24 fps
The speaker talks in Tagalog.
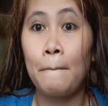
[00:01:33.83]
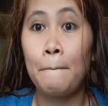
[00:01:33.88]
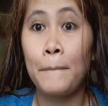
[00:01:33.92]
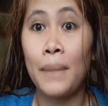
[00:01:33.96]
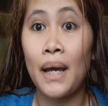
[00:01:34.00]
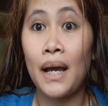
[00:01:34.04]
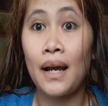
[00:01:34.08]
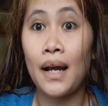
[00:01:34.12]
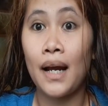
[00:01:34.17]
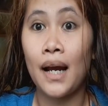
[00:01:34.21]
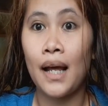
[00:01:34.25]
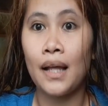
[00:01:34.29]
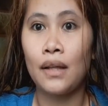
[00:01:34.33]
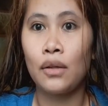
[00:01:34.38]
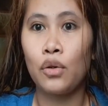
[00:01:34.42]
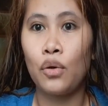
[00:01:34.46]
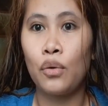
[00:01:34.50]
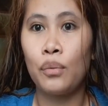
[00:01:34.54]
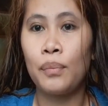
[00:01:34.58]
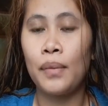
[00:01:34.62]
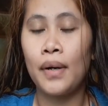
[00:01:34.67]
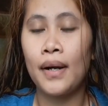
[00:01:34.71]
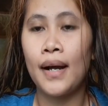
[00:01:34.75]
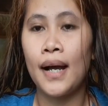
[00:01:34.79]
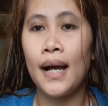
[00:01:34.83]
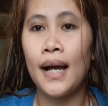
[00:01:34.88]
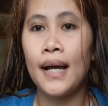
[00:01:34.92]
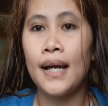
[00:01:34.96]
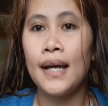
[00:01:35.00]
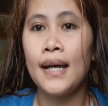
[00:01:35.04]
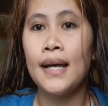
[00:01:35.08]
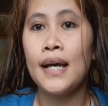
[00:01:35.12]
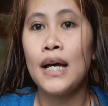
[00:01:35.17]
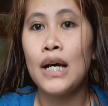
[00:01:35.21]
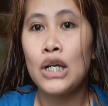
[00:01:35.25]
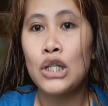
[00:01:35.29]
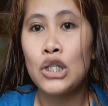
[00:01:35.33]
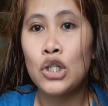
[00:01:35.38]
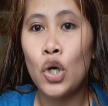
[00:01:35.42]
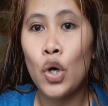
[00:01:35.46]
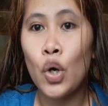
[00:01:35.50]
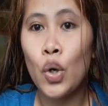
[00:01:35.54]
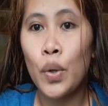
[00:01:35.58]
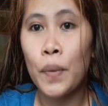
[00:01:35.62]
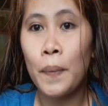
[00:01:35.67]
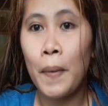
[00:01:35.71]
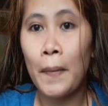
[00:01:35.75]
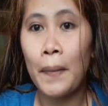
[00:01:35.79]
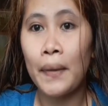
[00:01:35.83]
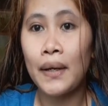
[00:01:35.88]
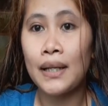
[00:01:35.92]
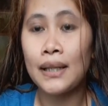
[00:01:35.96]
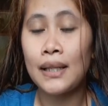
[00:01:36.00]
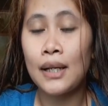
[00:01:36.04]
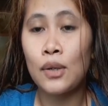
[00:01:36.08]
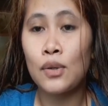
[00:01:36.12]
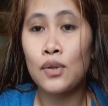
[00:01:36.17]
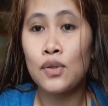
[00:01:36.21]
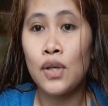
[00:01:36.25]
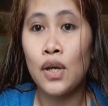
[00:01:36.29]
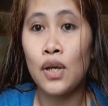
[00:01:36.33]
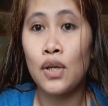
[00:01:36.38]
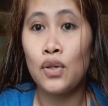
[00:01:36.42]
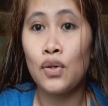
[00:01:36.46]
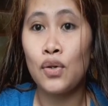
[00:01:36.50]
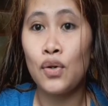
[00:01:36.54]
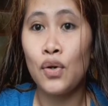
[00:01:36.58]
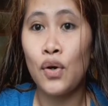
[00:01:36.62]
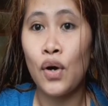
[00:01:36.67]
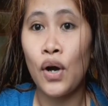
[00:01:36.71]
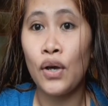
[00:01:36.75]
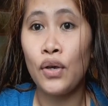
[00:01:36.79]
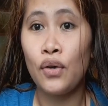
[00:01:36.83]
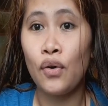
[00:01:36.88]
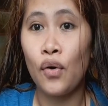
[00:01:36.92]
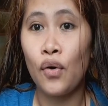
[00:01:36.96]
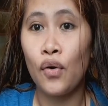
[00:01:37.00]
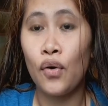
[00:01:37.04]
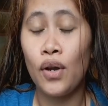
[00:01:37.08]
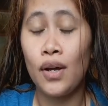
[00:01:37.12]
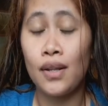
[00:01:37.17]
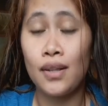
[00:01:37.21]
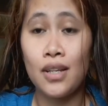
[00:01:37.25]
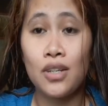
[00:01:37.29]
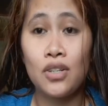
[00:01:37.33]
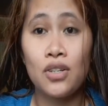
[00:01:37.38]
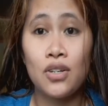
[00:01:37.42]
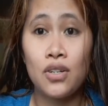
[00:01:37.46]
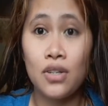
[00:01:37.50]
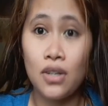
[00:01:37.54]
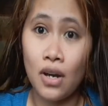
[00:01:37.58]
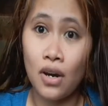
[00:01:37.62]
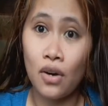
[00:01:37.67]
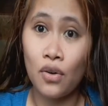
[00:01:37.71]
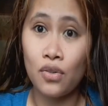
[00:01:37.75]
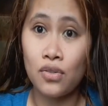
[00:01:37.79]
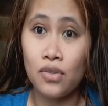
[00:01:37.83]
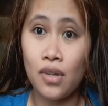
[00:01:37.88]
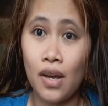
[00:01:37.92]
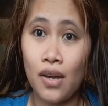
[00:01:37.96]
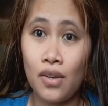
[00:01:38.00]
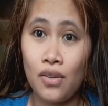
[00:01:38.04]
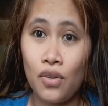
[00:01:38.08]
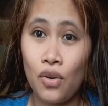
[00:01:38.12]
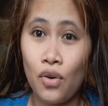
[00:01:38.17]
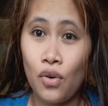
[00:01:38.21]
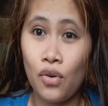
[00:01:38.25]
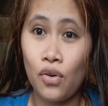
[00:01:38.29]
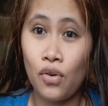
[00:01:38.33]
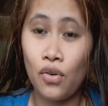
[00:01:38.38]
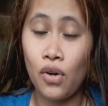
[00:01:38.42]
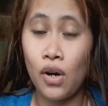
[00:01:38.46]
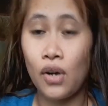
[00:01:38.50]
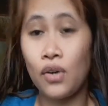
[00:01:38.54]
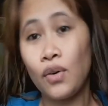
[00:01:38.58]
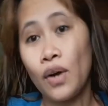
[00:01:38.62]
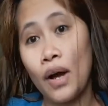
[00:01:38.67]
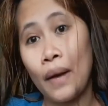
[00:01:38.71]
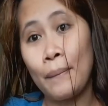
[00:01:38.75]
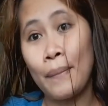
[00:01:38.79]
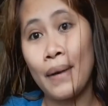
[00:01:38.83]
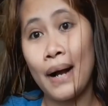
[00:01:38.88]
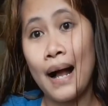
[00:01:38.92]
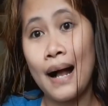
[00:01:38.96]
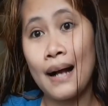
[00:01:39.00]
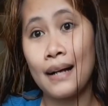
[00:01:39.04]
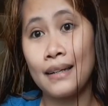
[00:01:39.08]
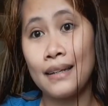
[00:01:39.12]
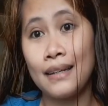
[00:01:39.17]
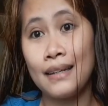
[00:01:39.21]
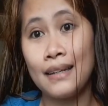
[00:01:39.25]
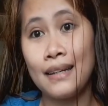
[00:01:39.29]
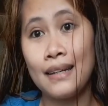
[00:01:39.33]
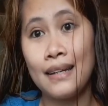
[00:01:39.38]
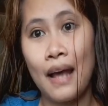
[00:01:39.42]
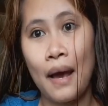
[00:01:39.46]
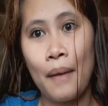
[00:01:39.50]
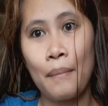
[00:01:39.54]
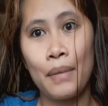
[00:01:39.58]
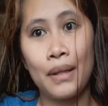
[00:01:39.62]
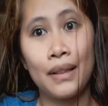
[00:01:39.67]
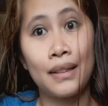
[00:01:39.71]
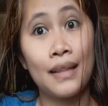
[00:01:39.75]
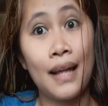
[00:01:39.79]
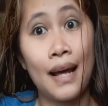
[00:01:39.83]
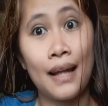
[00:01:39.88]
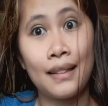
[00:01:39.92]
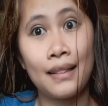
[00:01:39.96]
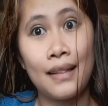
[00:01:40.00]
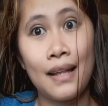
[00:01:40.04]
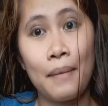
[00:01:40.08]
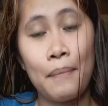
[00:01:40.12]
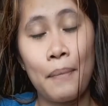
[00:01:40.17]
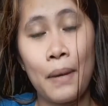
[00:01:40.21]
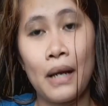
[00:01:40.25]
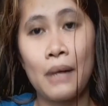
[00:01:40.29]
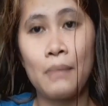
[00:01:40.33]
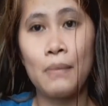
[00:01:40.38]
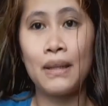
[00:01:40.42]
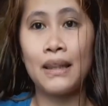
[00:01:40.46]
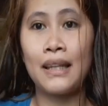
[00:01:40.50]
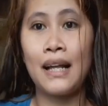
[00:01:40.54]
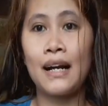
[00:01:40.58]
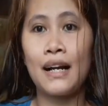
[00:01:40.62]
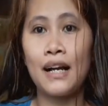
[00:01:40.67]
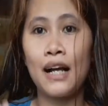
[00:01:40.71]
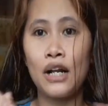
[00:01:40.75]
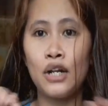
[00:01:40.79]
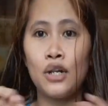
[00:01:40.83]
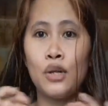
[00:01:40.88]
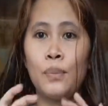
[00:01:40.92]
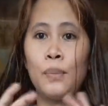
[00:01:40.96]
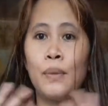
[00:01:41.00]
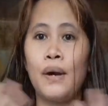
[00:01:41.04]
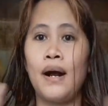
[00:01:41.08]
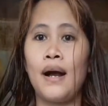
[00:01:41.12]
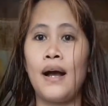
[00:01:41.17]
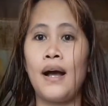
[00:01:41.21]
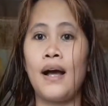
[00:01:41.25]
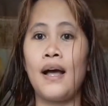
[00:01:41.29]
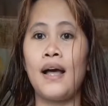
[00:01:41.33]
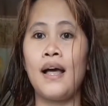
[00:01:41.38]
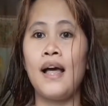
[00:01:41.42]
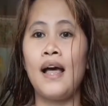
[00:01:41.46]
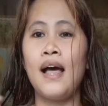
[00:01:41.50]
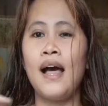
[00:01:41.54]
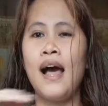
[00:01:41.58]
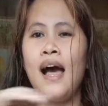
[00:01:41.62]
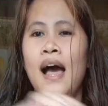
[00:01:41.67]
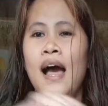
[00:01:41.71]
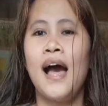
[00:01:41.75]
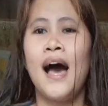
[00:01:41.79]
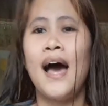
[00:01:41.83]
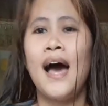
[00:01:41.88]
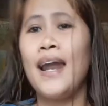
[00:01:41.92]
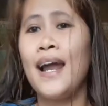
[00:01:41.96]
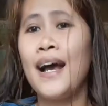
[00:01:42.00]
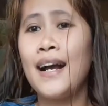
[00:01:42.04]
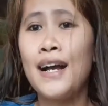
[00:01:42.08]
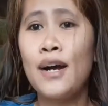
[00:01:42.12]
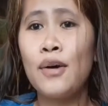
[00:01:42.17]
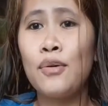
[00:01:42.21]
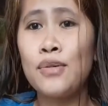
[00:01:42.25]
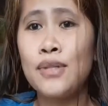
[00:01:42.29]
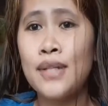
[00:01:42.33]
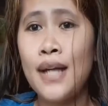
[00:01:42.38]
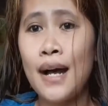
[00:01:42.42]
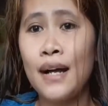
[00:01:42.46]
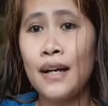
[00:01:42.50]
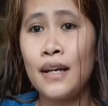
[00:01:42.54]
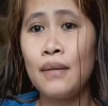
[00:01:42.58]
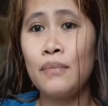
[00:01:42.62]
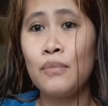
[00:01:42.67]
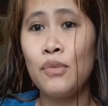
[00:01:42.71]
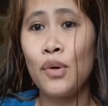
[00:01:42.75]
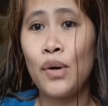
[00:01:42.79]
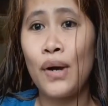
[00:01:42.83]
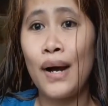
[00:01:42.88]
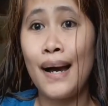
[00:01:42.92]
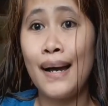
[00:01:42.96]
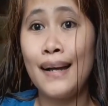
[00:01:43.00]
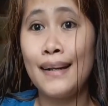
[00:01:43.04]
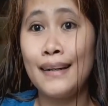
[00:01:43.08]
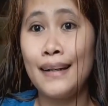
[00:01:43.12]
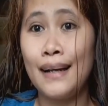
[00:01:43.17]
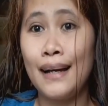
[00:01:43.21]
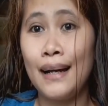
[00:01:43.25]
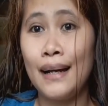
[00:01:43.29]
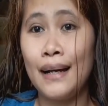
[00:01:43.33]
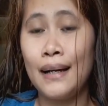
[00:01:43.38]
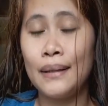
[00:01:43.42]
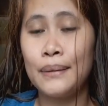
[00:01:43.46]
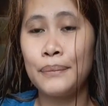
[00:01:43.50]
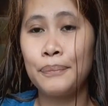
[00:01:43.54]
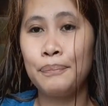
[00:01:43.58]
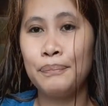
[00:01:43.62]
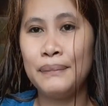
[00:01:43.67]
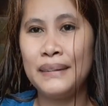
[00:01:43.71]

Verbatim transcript: teklat, kumbaga. So, ipapakita ko sa inyo ngayon at isi-share ko sa inyo kung ano nga bang aking ginamit dati para matanggal yung mga talaga ko sa aking mukha na